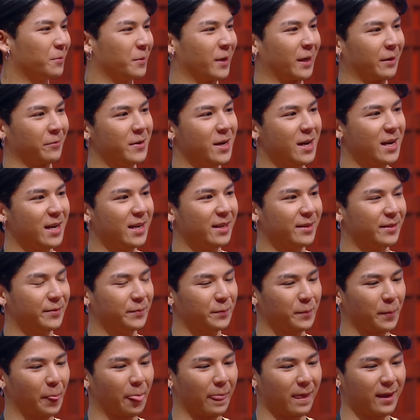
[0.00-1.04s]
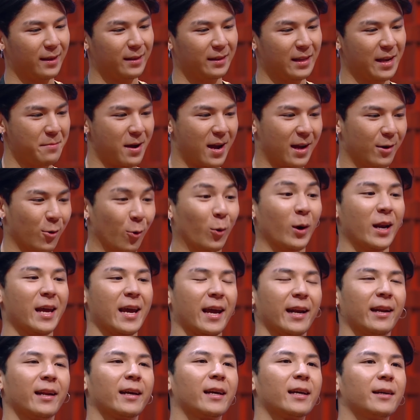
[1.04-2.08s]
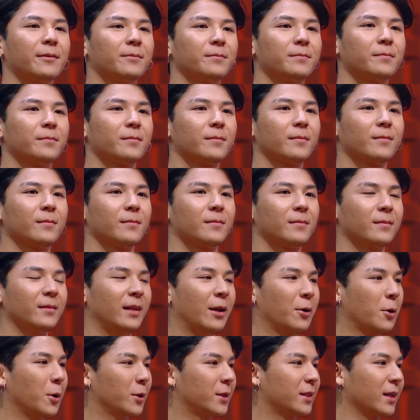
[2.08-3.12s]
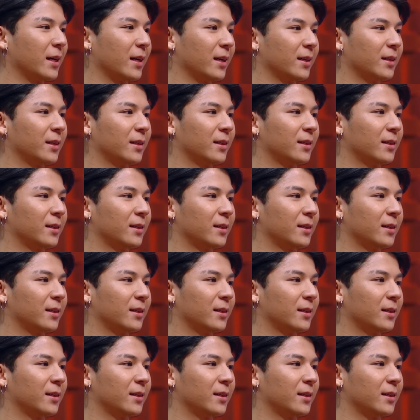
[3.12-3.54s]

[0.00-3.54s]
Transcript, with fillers: กเหมือนว่าได้มาโรงเรียนนะครับ แล้วก็เจอ